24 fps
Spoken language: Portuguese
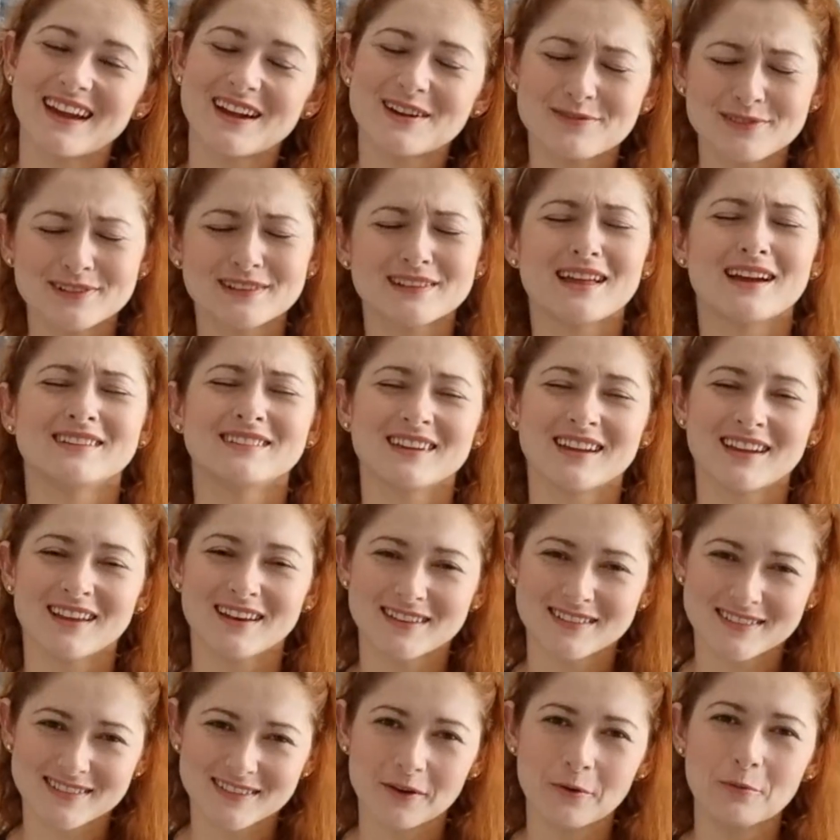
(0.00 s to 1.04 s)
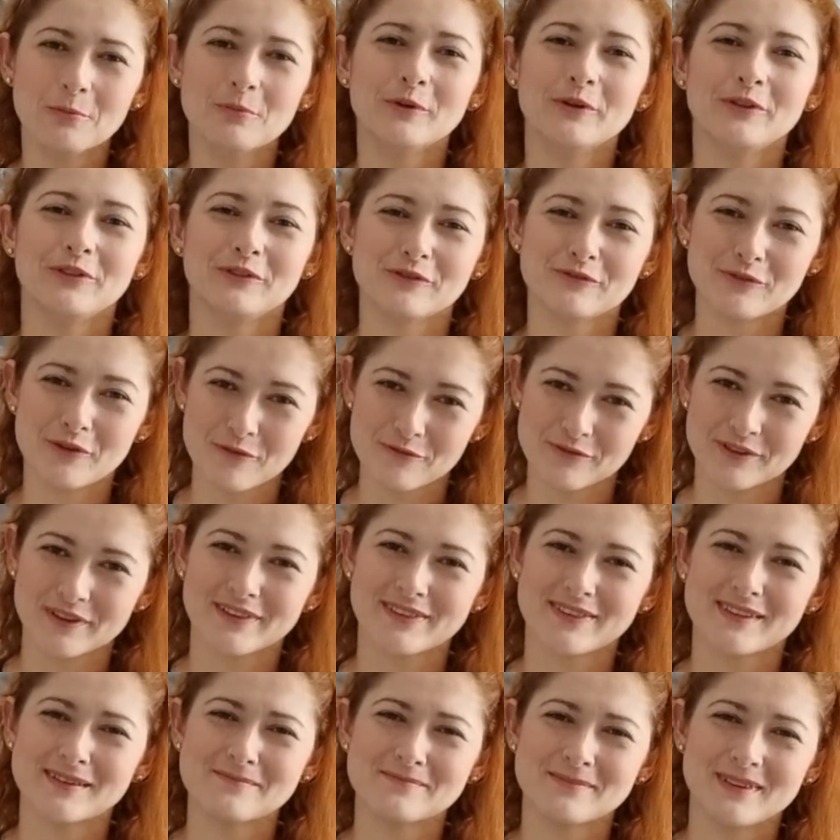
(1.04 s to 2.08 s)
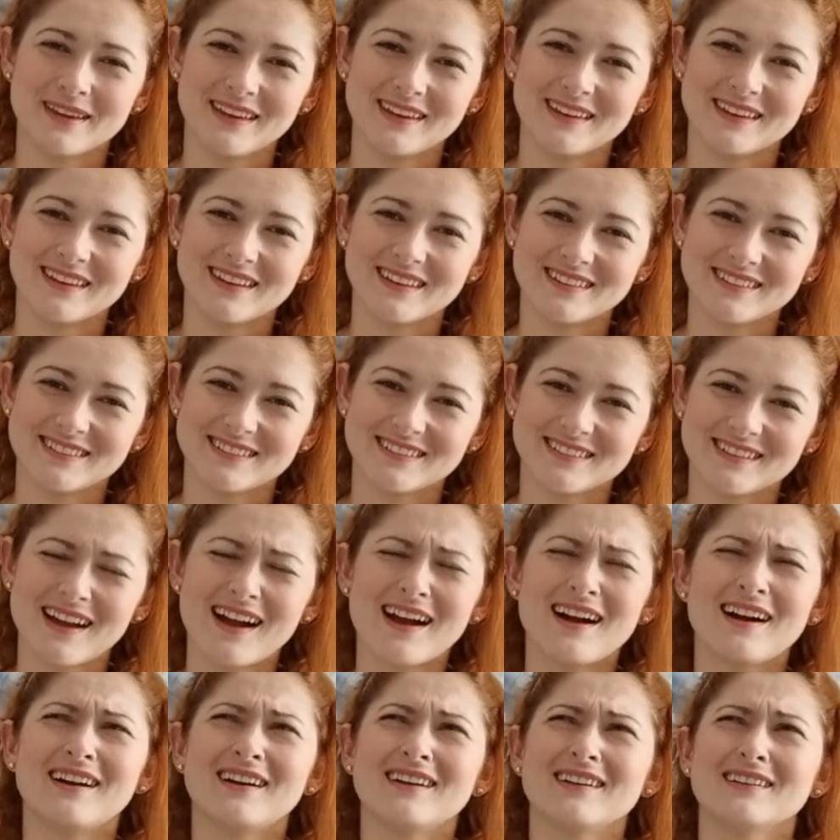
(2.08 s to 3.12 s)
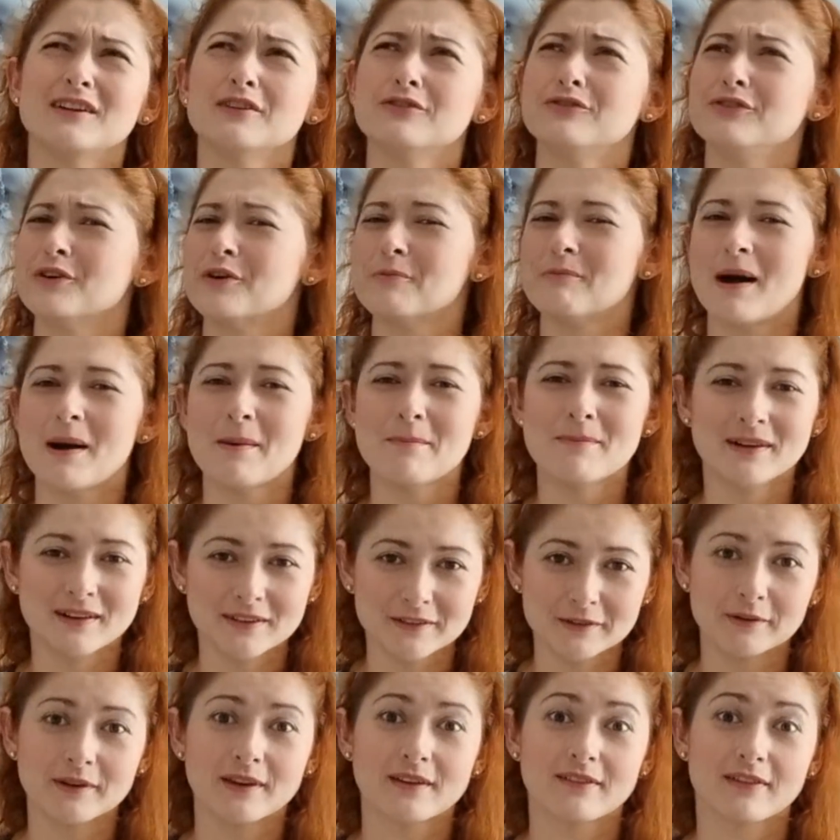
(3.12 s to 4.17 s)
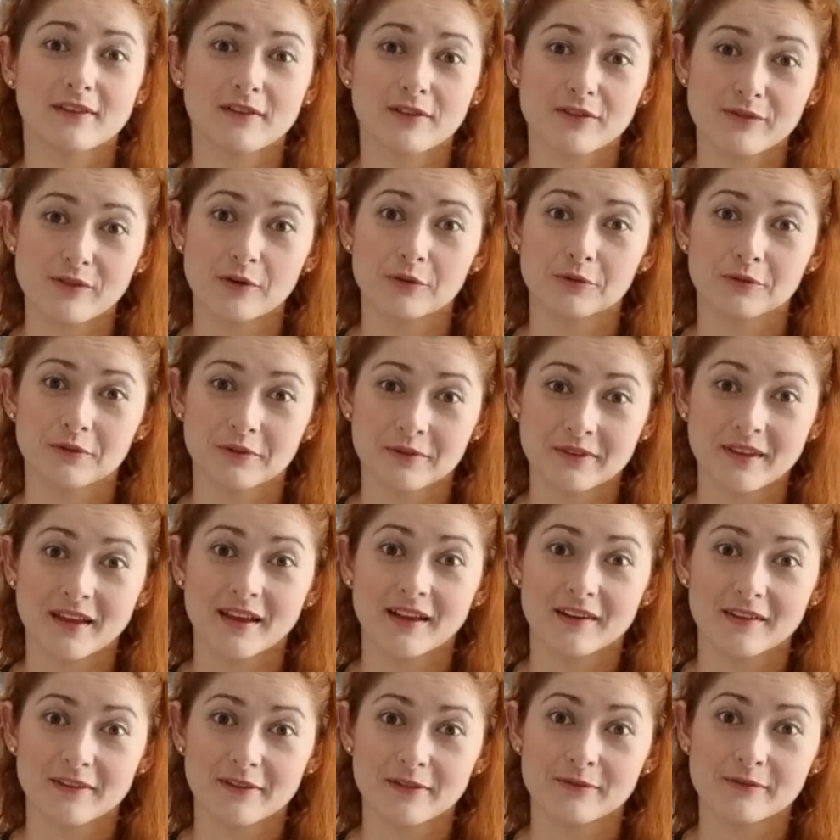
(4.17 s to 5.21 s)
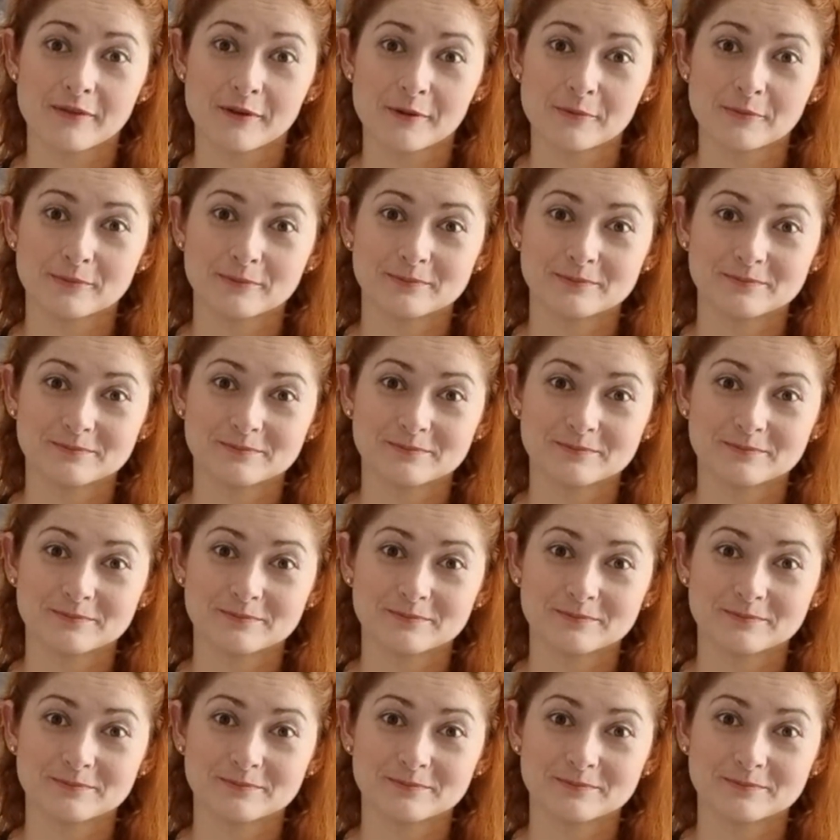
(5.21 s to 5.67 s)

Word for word: a verdade é que elas são muito fofas também, né? Ah, eu fico babando nessas fotos delas, viu?